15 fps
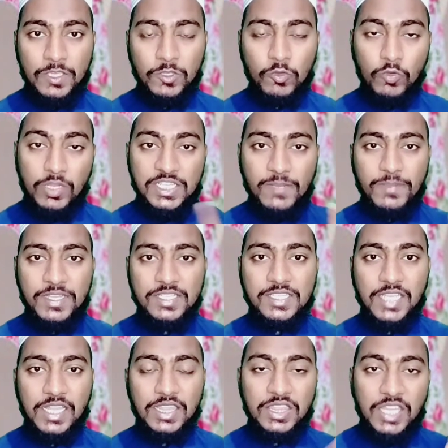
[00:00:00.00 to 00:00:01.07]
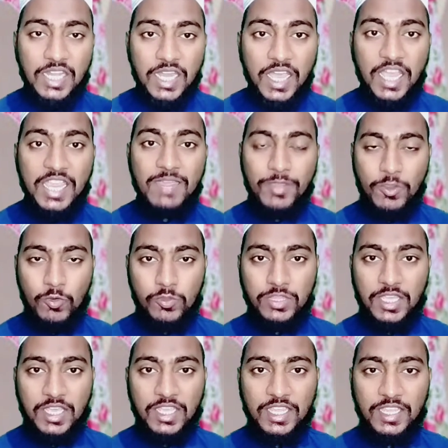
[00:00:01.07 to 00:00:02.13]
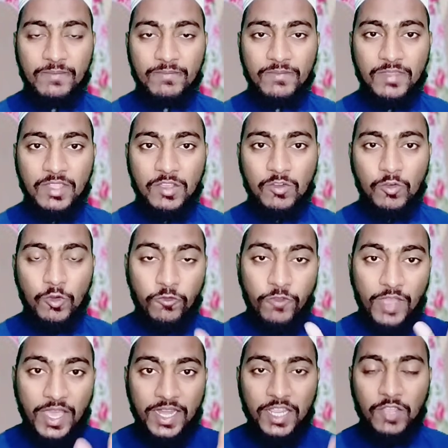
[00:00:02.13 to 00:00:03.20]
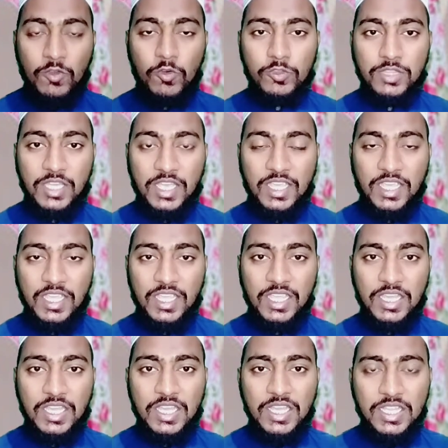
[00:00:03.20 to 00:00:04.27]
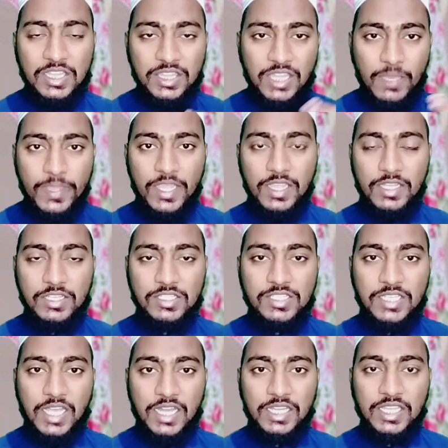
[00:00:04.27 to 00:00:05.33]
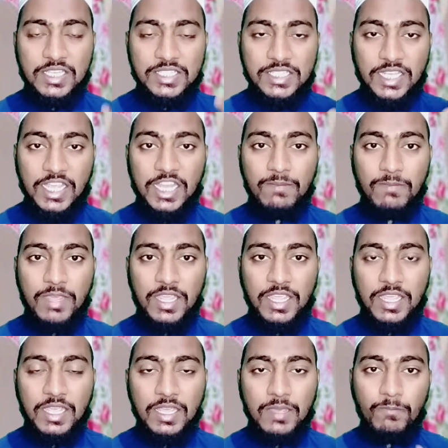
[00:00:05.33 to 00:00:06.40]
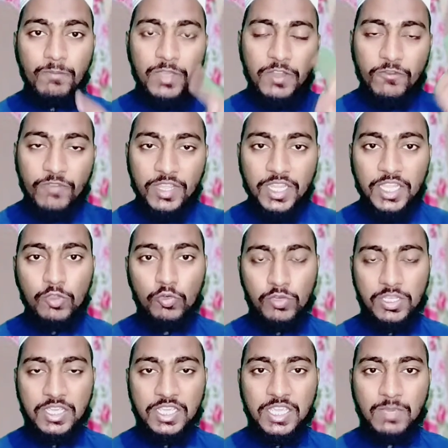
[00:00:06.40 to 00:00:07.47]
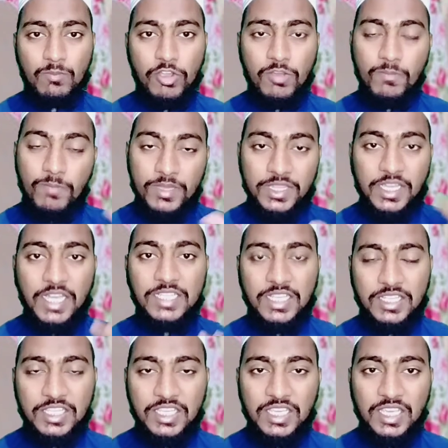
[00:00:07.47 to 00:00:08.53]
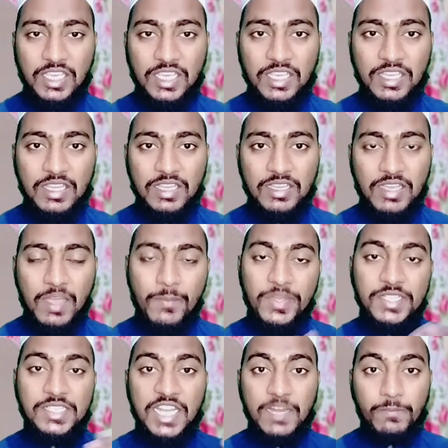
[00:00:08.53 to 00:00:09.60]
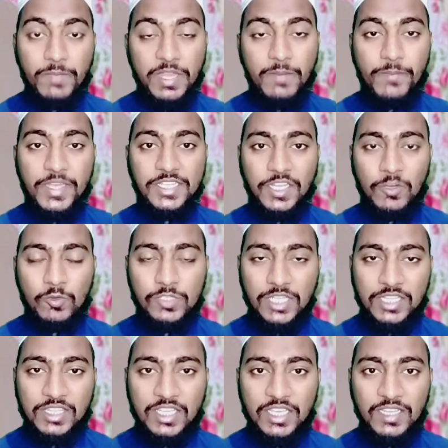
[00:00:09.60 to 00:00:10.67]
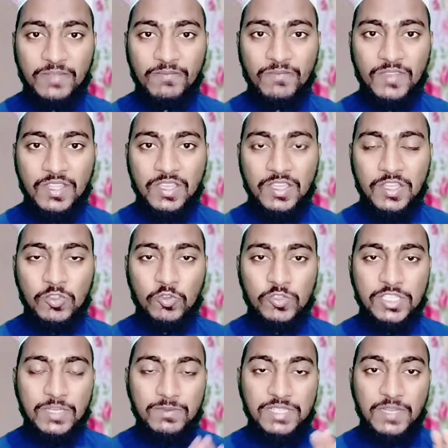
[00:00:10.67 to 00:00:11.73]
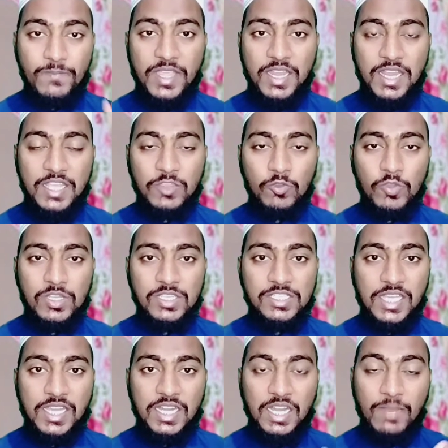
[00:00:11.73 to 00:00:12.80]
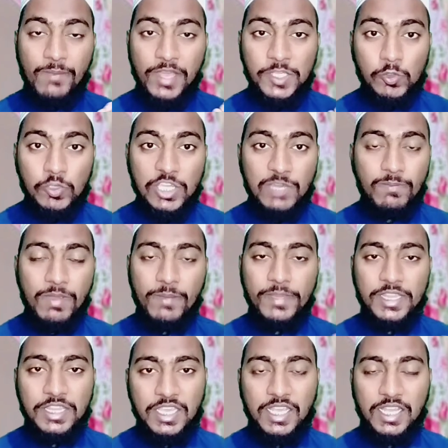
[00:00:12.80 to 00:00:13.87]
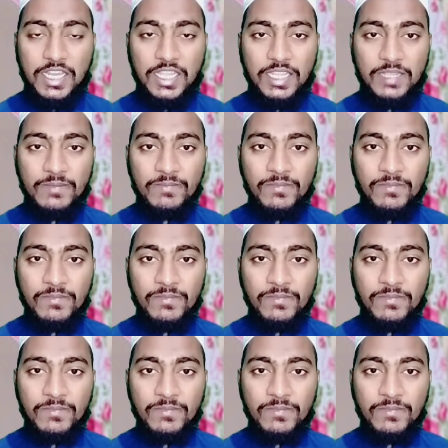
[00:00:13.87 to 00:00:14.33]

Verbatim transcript: क्योंकि जब इंसान तन्हाई में होता है और फारिग होता है तभी इंसान के जहन में फिर वही दुनिया की मोहब्बत आ जाती है अब इंसान फिर बेचैन हो जाता है तो सबसे पहले तो इंसान नमाज़ों की पाबंदी करे